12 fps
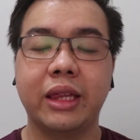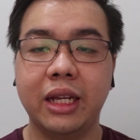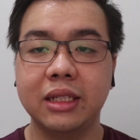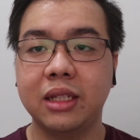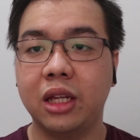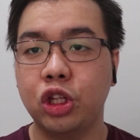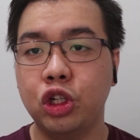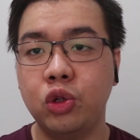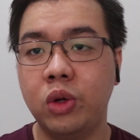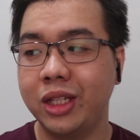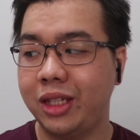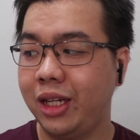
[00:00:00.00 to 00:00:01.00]
Tes
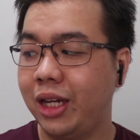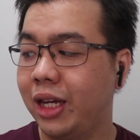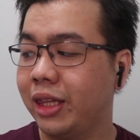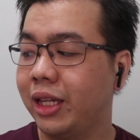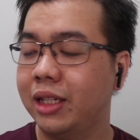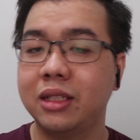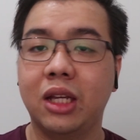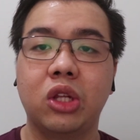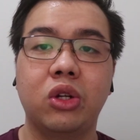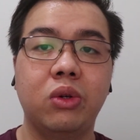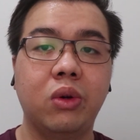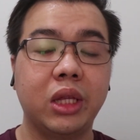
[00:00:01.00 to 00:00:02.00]
123, tes
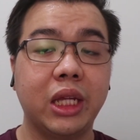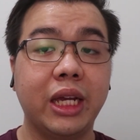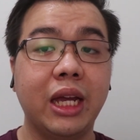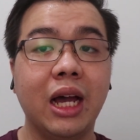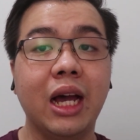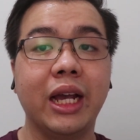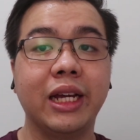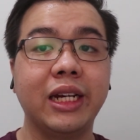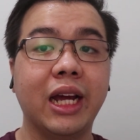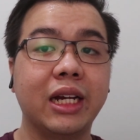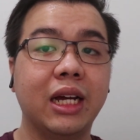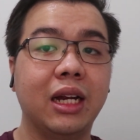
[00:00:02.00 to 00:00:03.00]
123
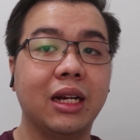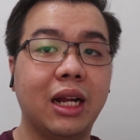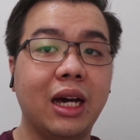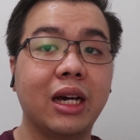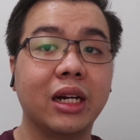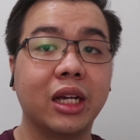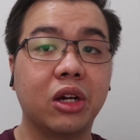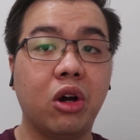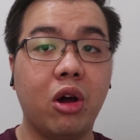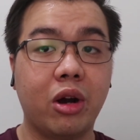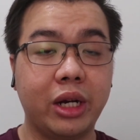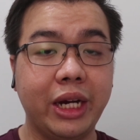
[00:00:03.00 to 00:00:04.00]
ini adalah
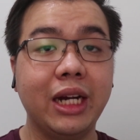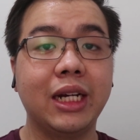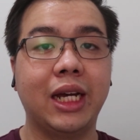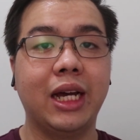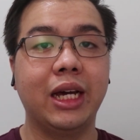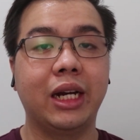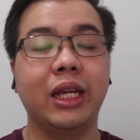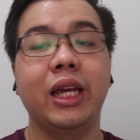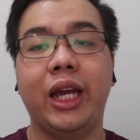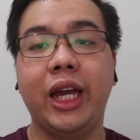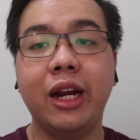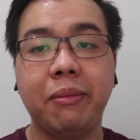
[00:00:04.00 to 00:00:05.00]
recording dari
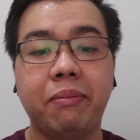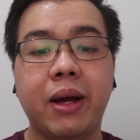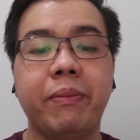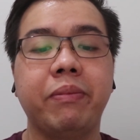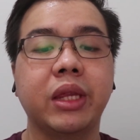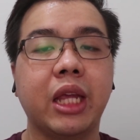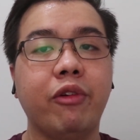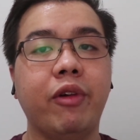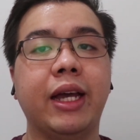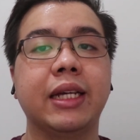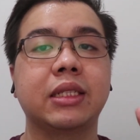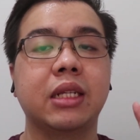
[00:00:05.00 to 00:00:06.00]
earpump
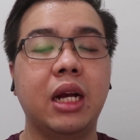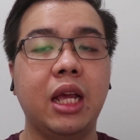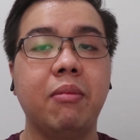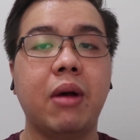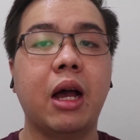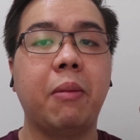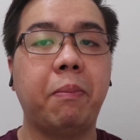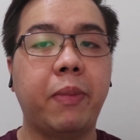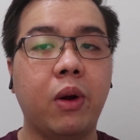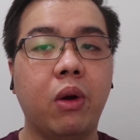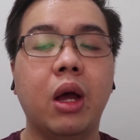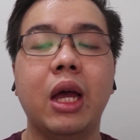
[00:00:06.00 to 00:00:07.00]
TWS 5
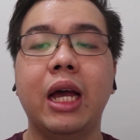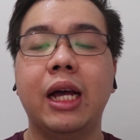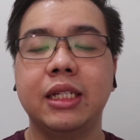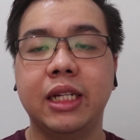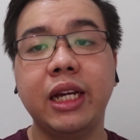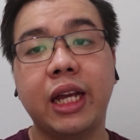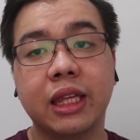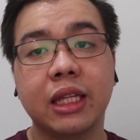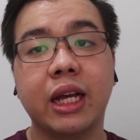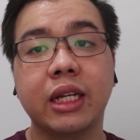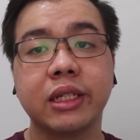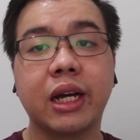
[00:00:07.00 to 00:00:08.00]
Pro. Jadi
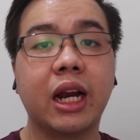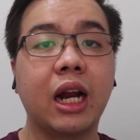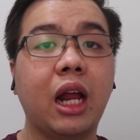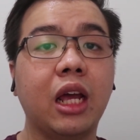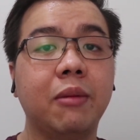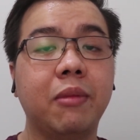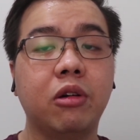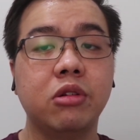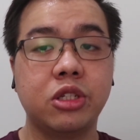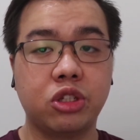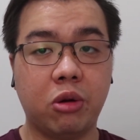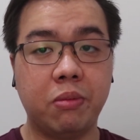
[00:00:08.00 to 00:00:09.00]
kita sekarang lagi
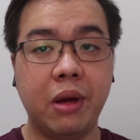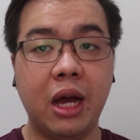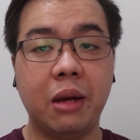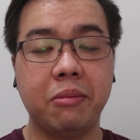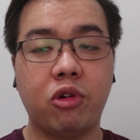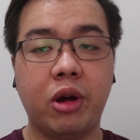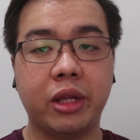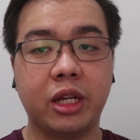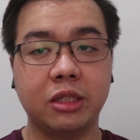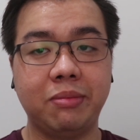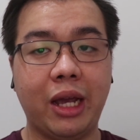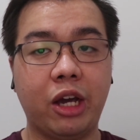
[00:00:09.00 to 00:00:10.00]
belum coba
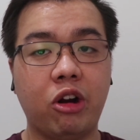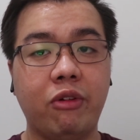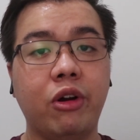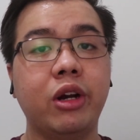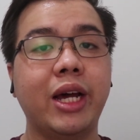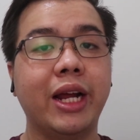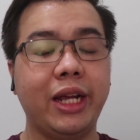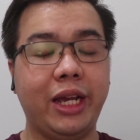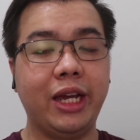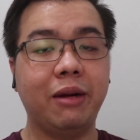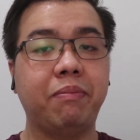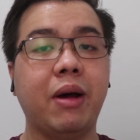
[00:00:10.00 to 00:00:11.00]
kualitas mikrofon dari
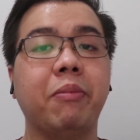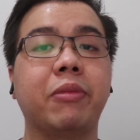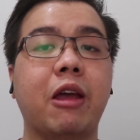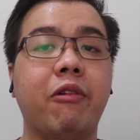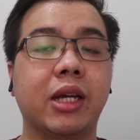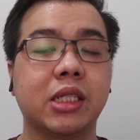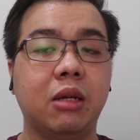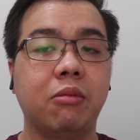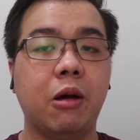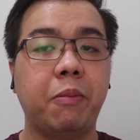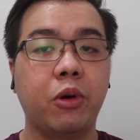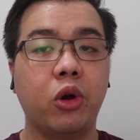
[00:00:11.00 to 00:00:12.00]
Earphone TWS
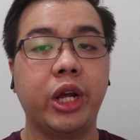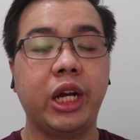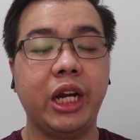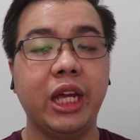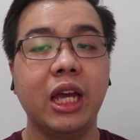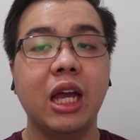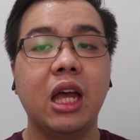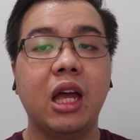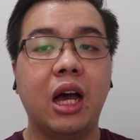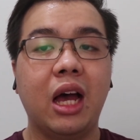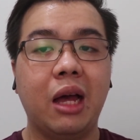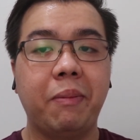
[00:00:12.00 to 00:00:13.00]
5 Pro ini.
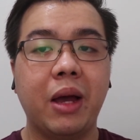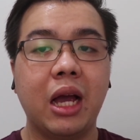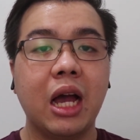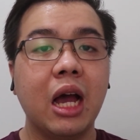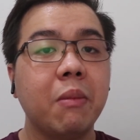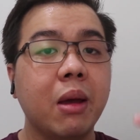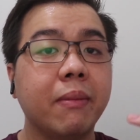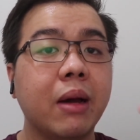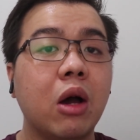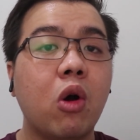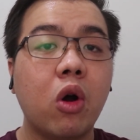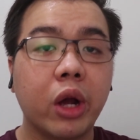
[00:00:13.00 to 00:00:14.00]
Apakah
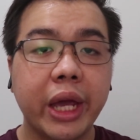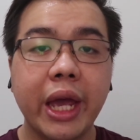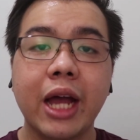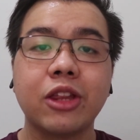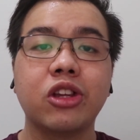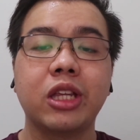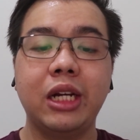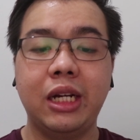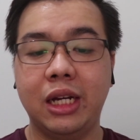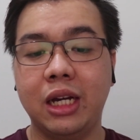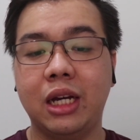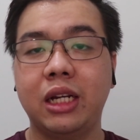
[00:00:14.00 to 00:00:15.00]
memang oke okay atau
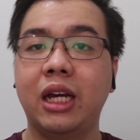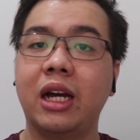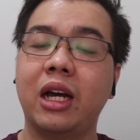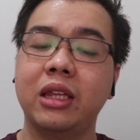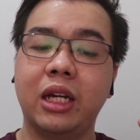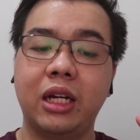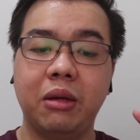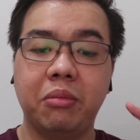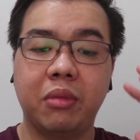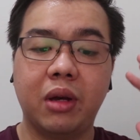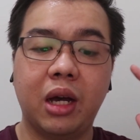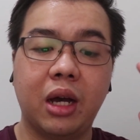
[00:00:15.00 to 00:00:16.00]
tidak? Dia kan
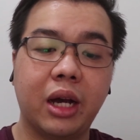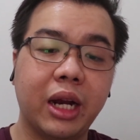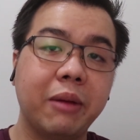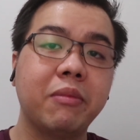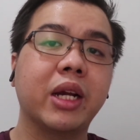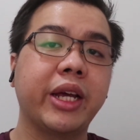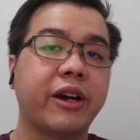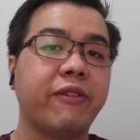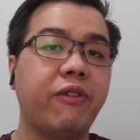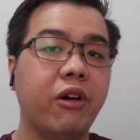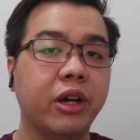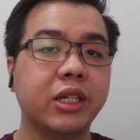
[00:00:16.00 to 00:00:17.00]
tadi uh, eh, claim clear
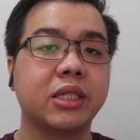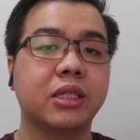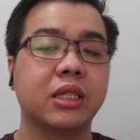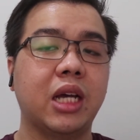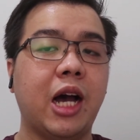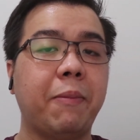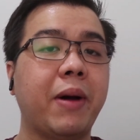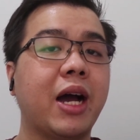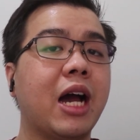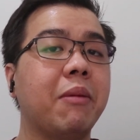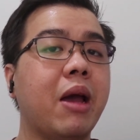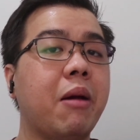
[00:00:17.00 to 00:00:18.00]
voice.
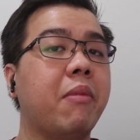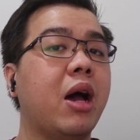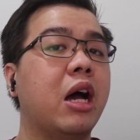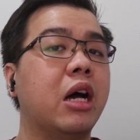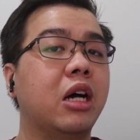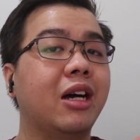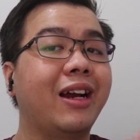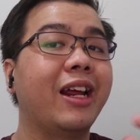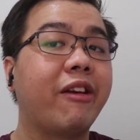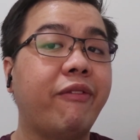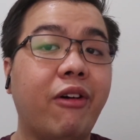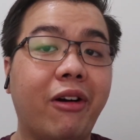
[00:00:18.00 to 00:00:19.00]
Apakah memang
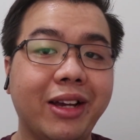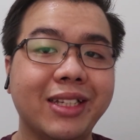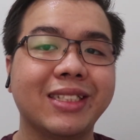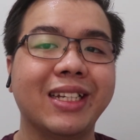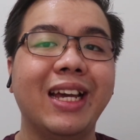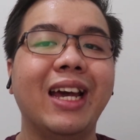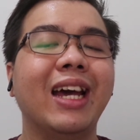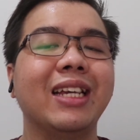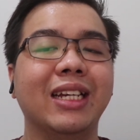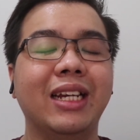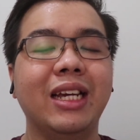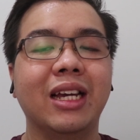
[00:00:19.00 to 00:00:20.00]
clear voice?
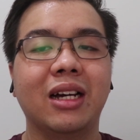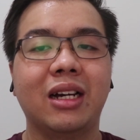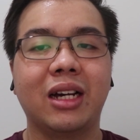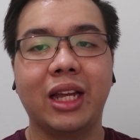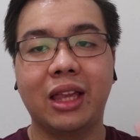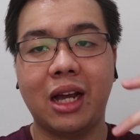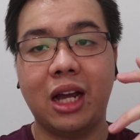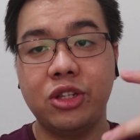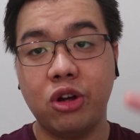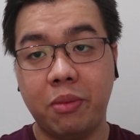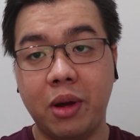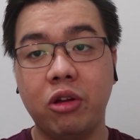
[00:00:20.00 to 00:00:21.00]
Jadi uh, kita akan
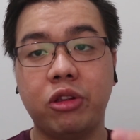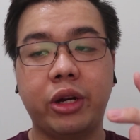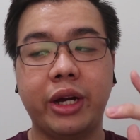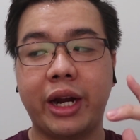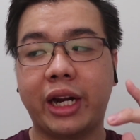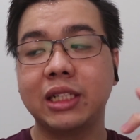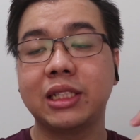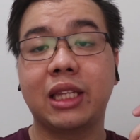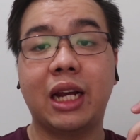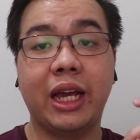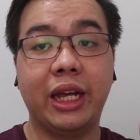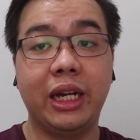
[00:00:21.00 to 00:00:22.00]
coba untuk dengarkan
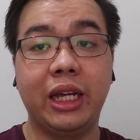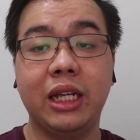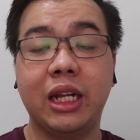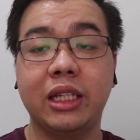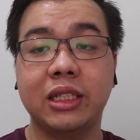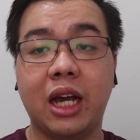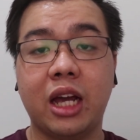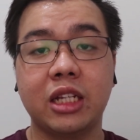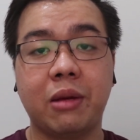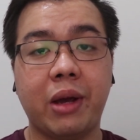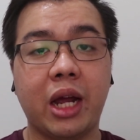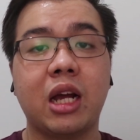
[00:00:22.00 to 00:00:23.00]
setelah ini. Nanti saya akan
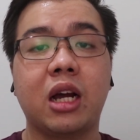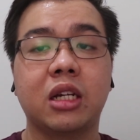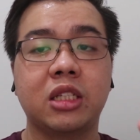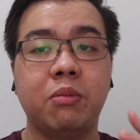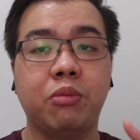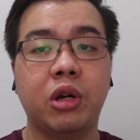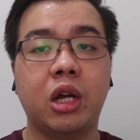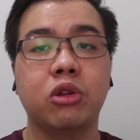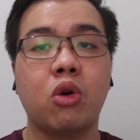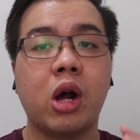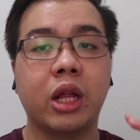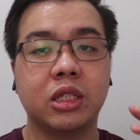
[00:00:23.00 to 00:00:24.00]
sampaikan kesimpulan
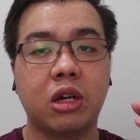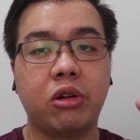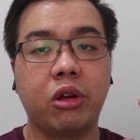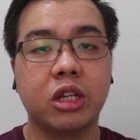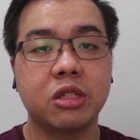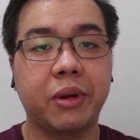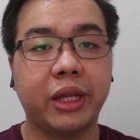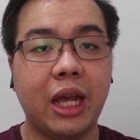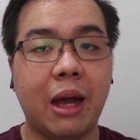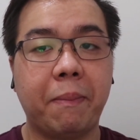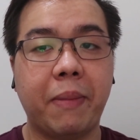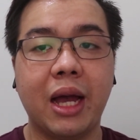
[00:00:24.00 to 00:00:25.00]
untuk kualitas audionya seperti
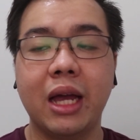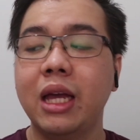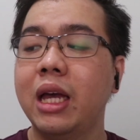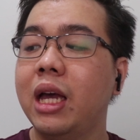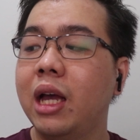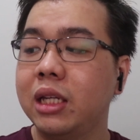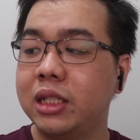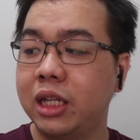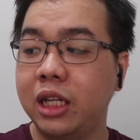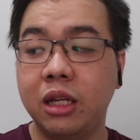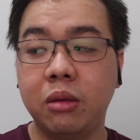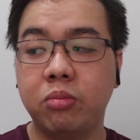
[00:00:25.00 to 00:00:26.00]
apa.
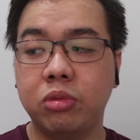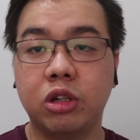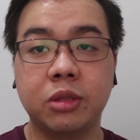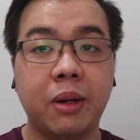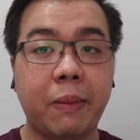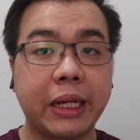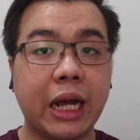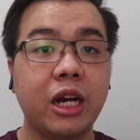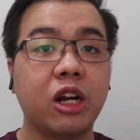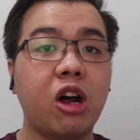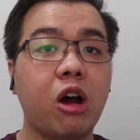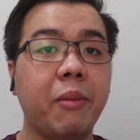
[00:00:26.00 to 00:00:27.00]
Jadi terus
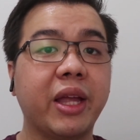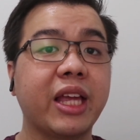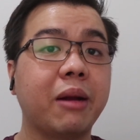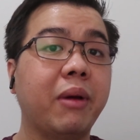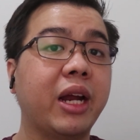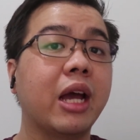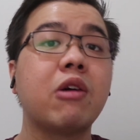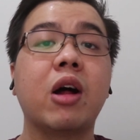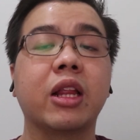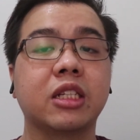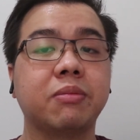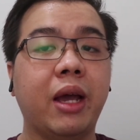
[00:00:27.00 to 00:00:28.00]
mendapatkan di kolom komentar mengenai
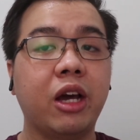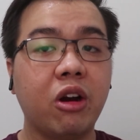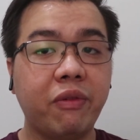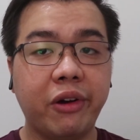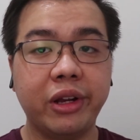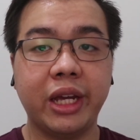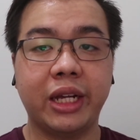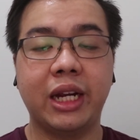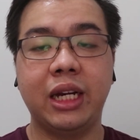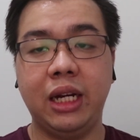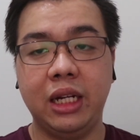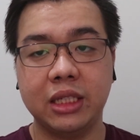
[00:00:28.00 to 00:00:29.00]
kualitas mikrofonnya.
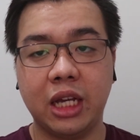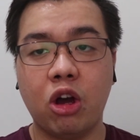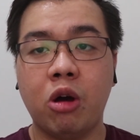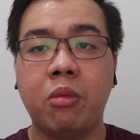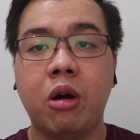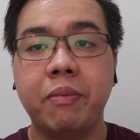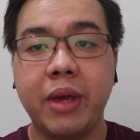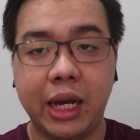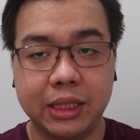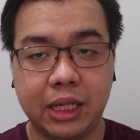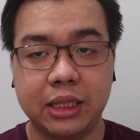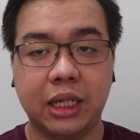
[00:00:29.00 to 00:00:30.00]
Dan ini saya ngomong
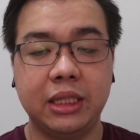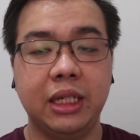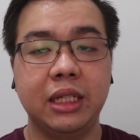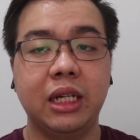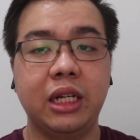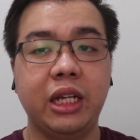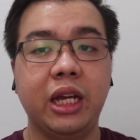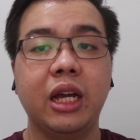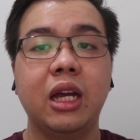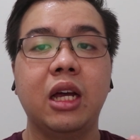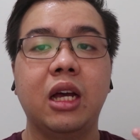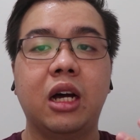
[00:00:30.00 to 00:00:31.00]
biasa saja, jadi
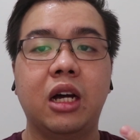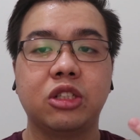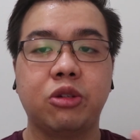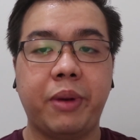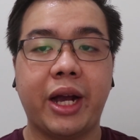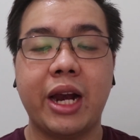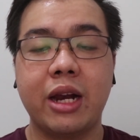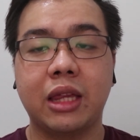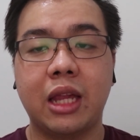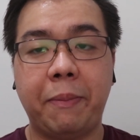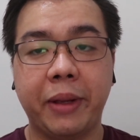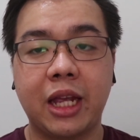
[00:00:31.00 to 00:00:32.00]
uh, supaya
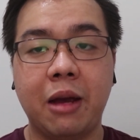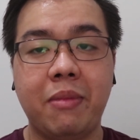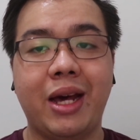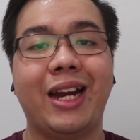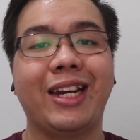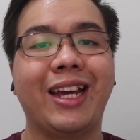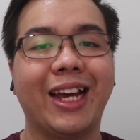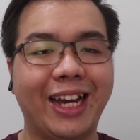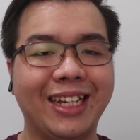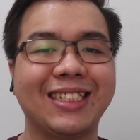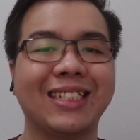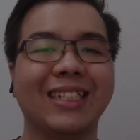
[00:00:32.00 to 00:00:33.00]
kalian dapat gambarannya ya
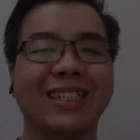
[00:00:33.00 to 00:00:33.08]
guys.